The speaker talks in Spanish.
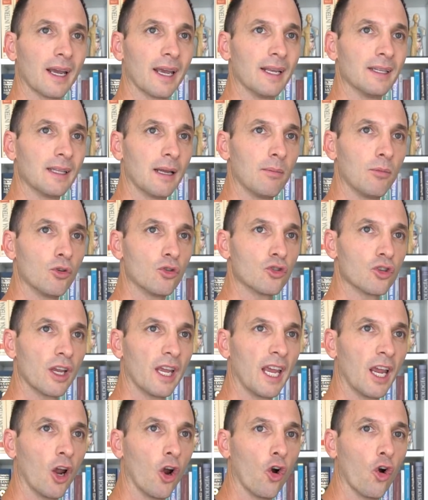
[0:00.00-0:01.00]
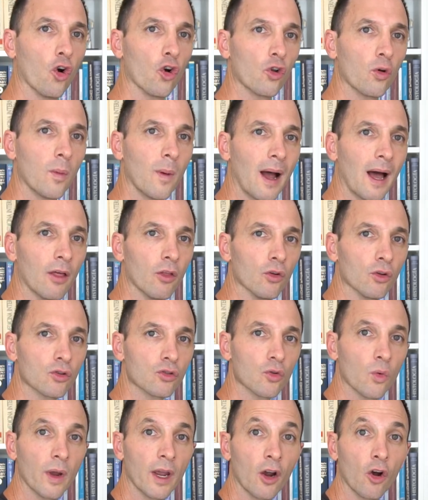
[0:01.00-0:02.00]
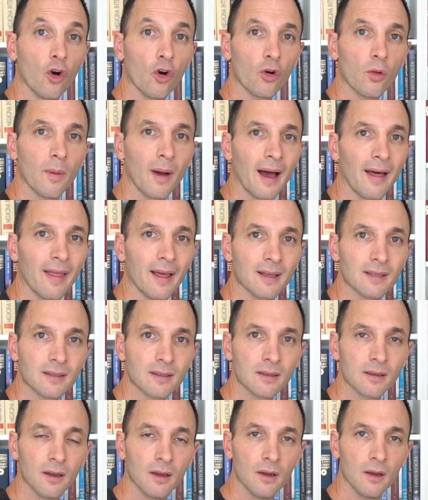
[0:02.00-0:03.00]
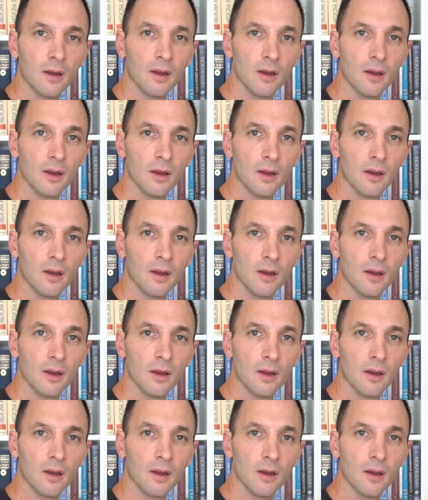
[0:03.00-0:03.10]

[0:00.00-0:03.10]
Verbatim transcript: que estamos encorvados o encorvadas,